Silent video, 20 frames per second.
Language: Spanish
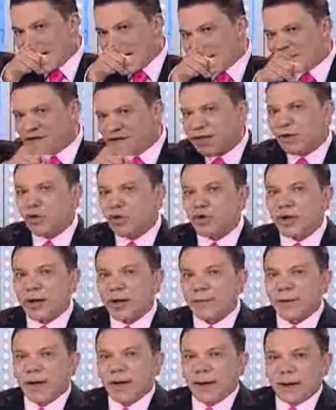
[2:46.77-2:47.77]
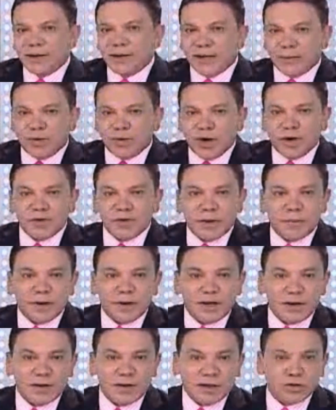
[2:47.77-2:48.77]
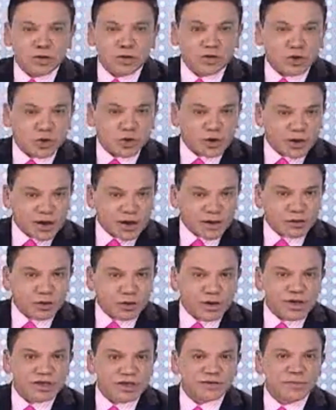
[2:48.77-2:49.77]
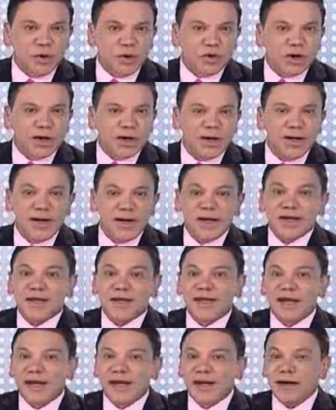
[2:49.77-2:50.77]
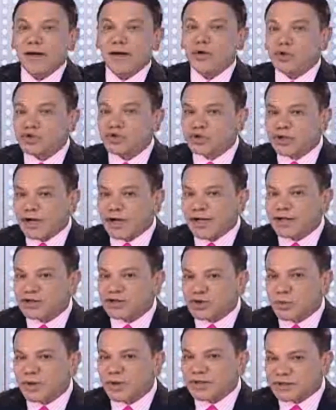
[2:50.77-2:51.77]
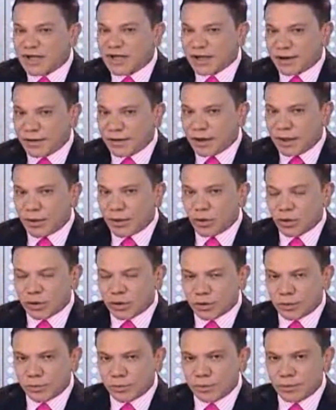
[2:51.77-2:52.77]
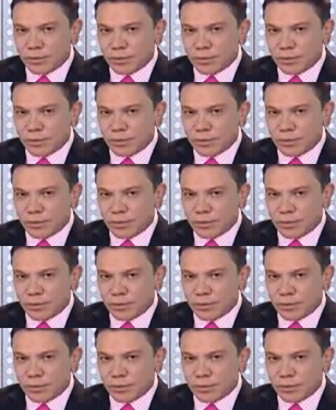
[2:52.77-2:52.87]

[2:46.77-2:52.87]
A esta hora damos la bienvenida al doctor Ricardo Arias Mora, quien nos trae su mensaje de ahorro.